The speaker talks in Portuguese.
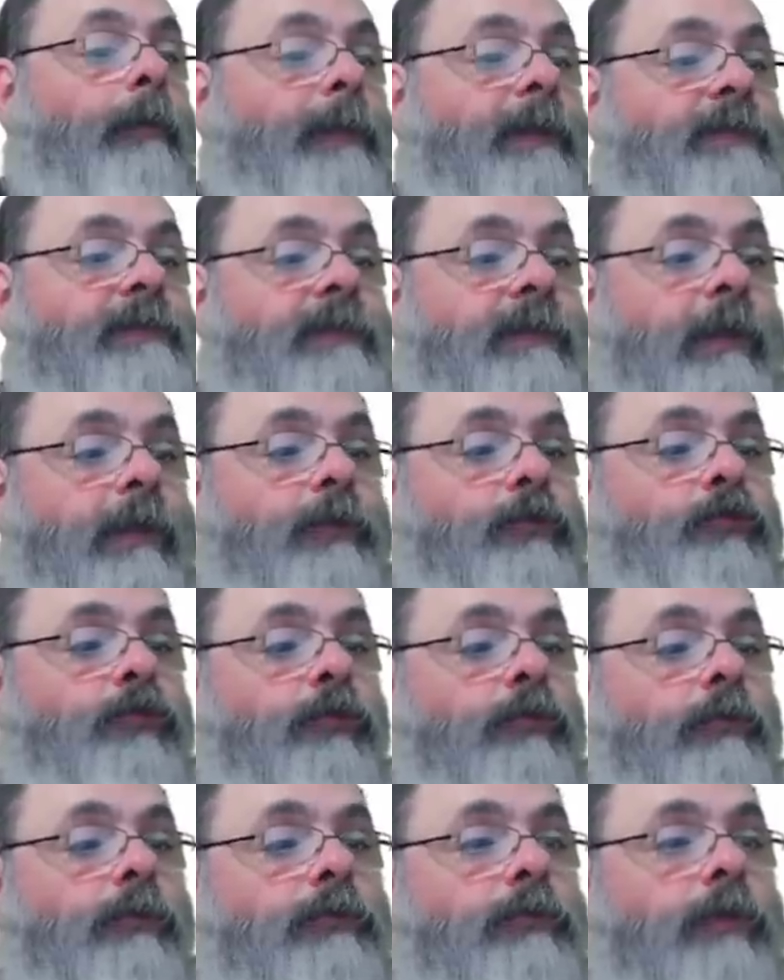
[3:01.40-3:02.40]
besteira isso
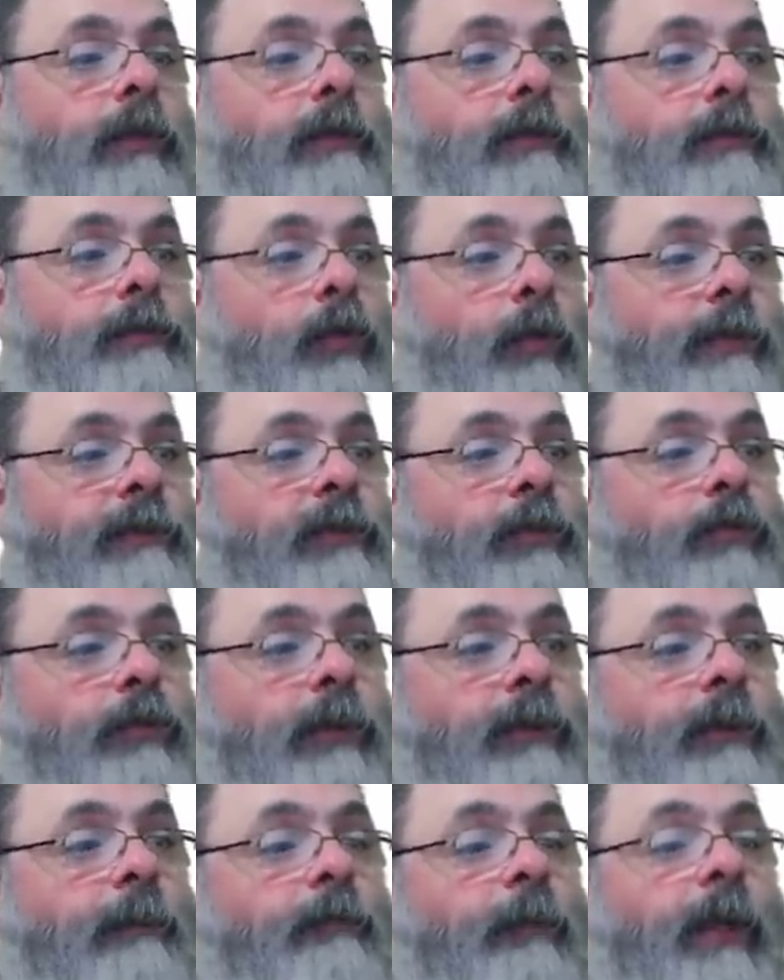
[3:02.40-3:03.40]
tudo, essas coisas
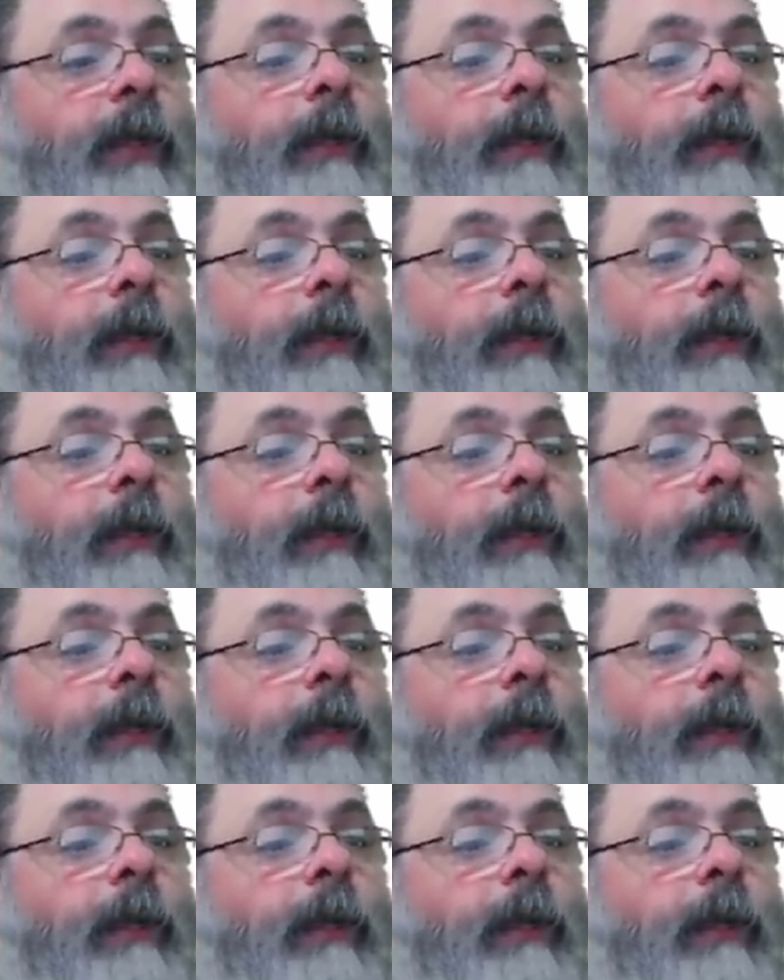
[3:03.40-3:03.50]
todas.